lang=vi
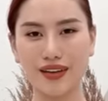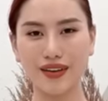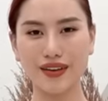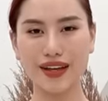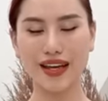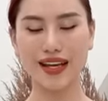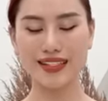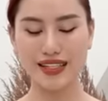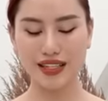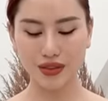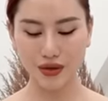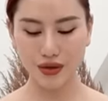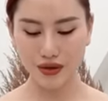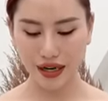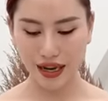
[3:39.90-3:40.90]
Ok, rất
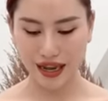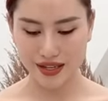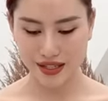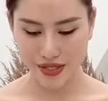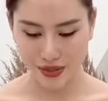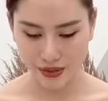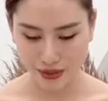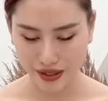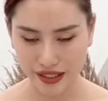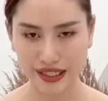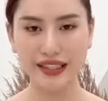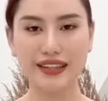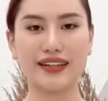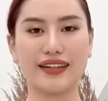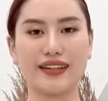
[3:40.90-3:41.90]
tốt, hạ xuống,
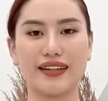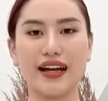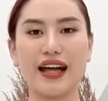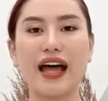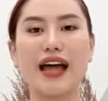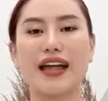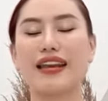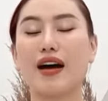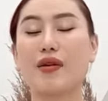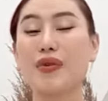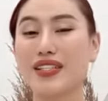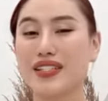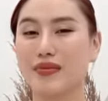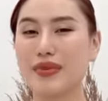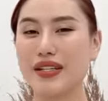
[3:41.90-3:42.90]
hít thở. Nào,
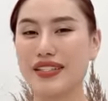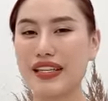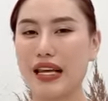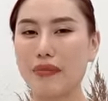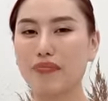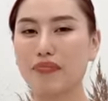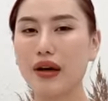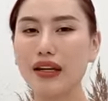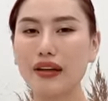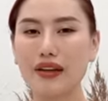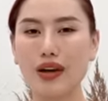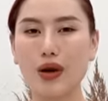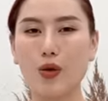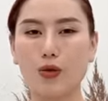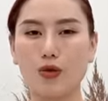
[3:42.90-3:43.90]
bây giờ mình sẽ bắt
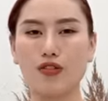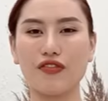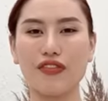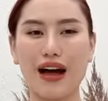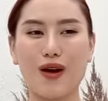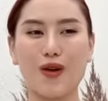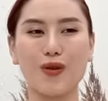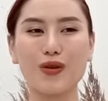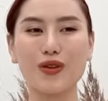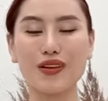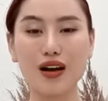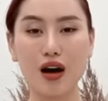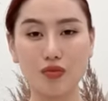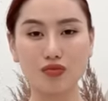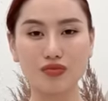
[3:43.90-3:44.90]
đầu vào
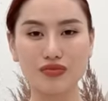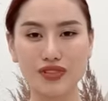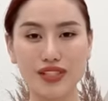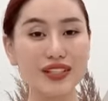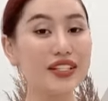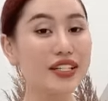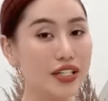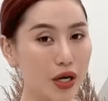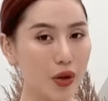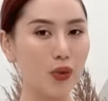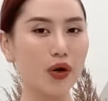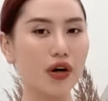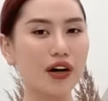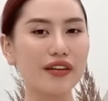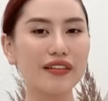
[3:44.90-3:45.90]
gồng nhiều
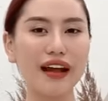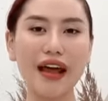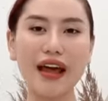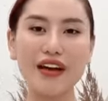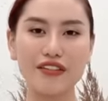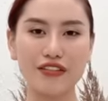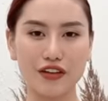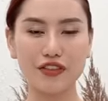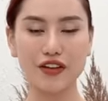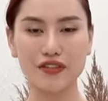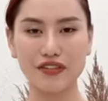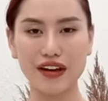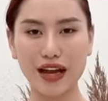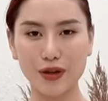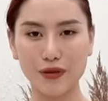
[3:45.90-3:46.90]
hơn vào
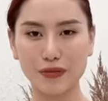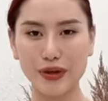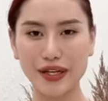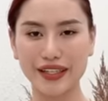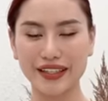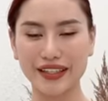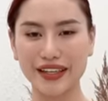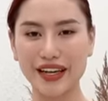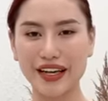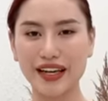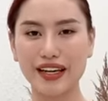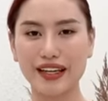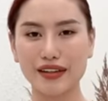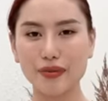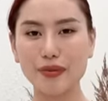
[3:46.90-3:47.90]
phần vai của mình.
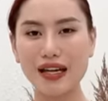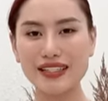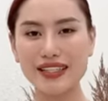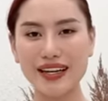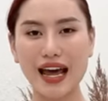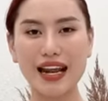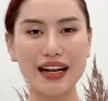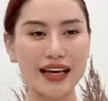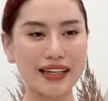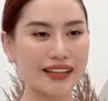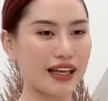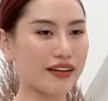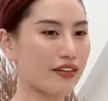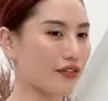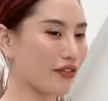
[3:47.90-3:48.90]
Các bạn sẽ đan hai
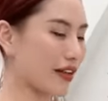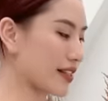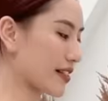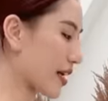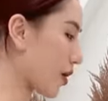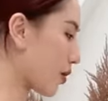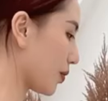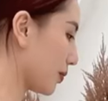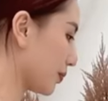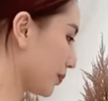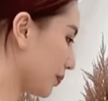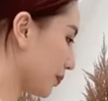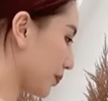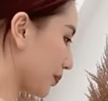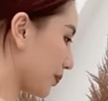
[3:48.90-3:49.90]
tay về phía sau
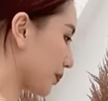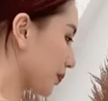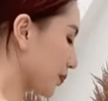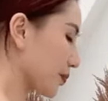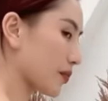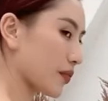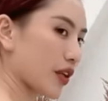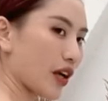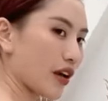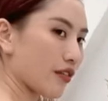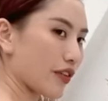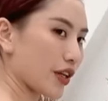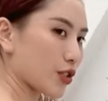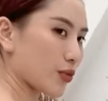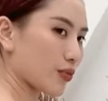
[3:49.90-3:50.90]

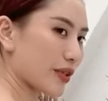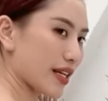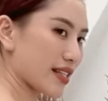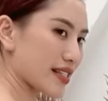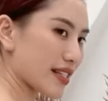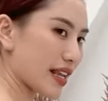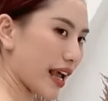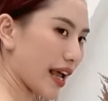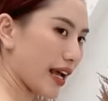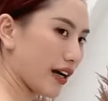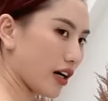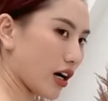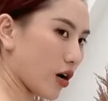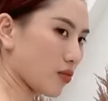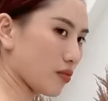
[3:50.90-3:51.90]
và chúng ta sẽ
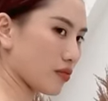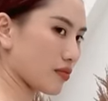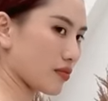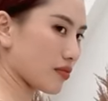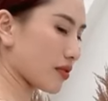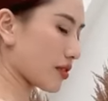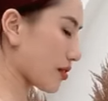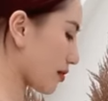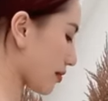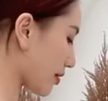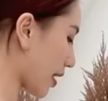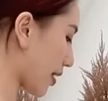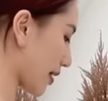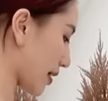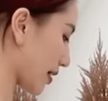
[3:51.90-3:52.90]
gồng,
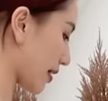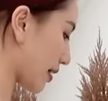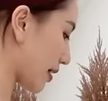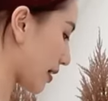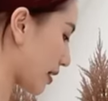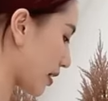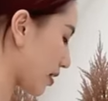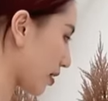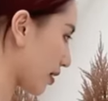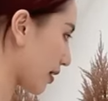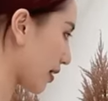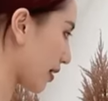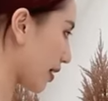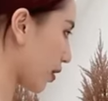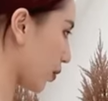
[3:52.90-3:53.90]
đẩy,
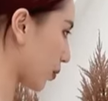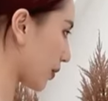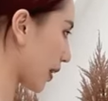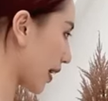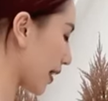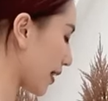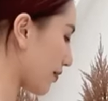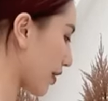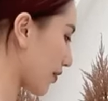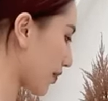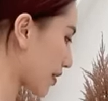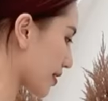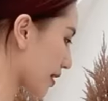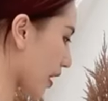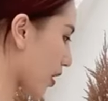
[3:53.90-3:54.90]
khuỷu tay về
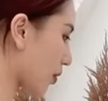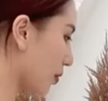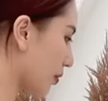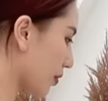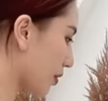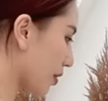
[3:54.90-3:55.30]
phía sau.